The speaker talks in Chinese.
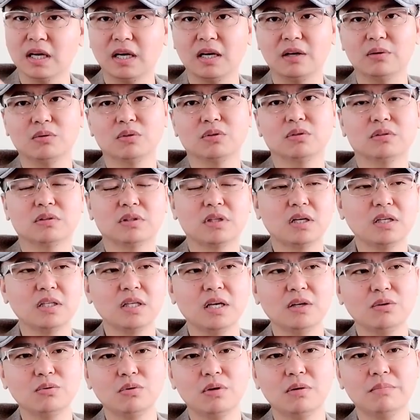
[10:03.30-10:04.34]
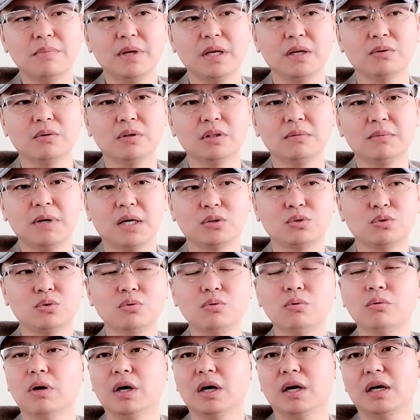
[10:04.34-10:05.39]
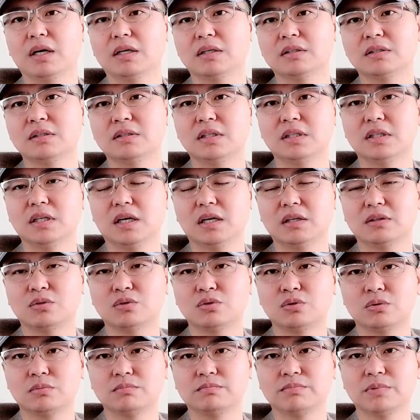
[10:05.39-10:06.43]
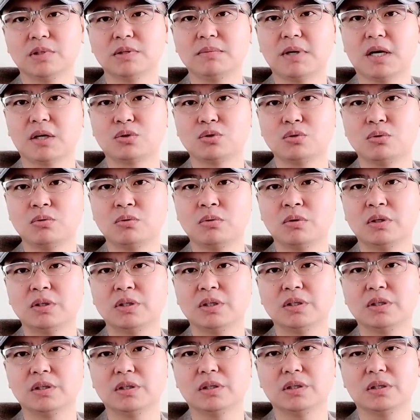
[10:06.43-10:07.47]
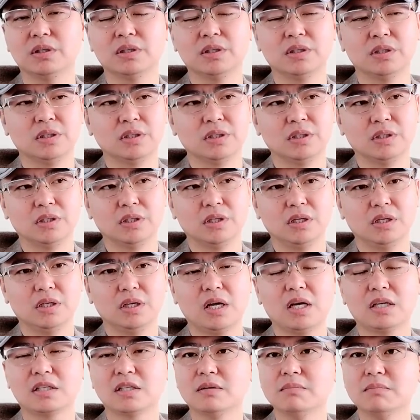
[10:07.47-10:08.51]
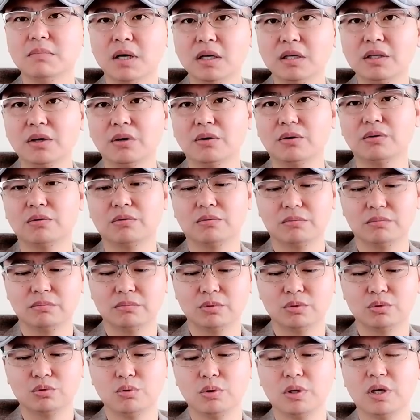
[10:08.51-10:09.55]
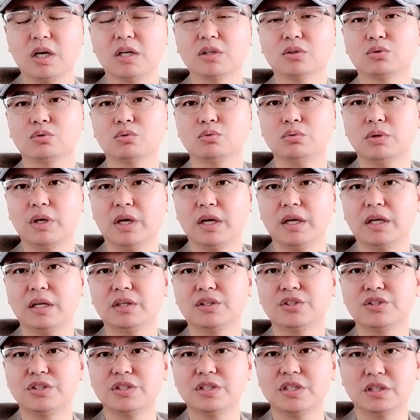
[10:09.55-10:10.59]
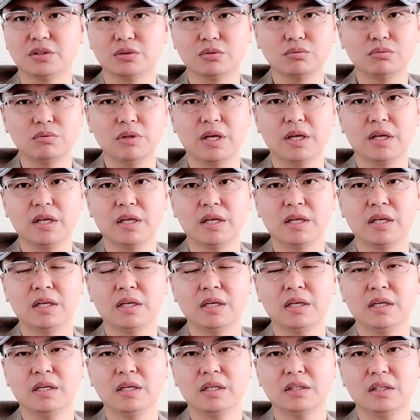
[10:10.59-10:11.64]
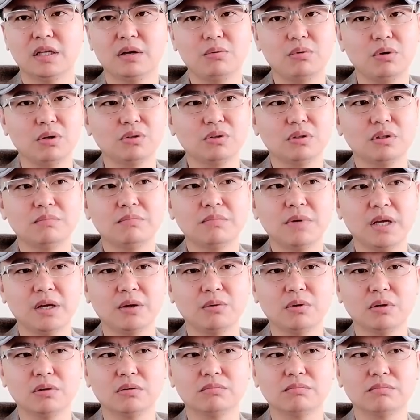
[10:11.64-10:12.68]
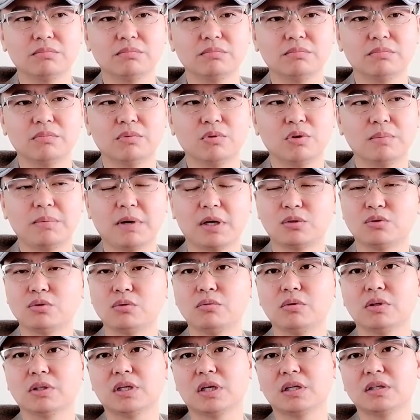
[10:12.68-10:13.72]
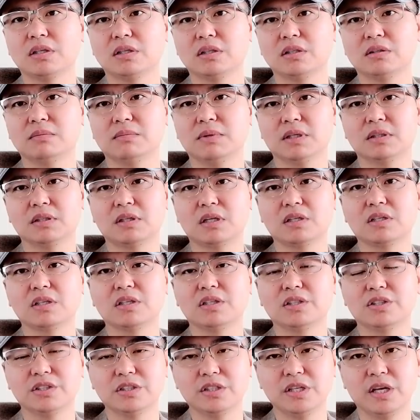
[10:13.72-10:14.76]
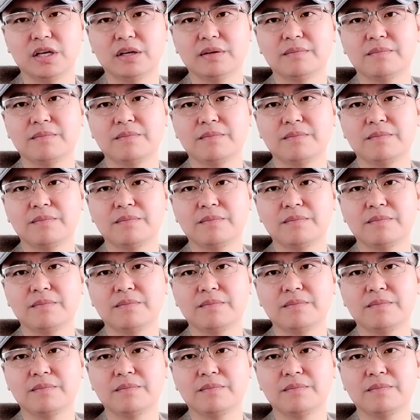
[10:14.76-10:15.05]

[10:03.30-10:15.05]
啊，我说当年如果美国能把中国呀，真的能把中国这个拉成盟友，对抗苏联、肢解苏联，那我觉得美国。会把中国当成什么？当成个支点，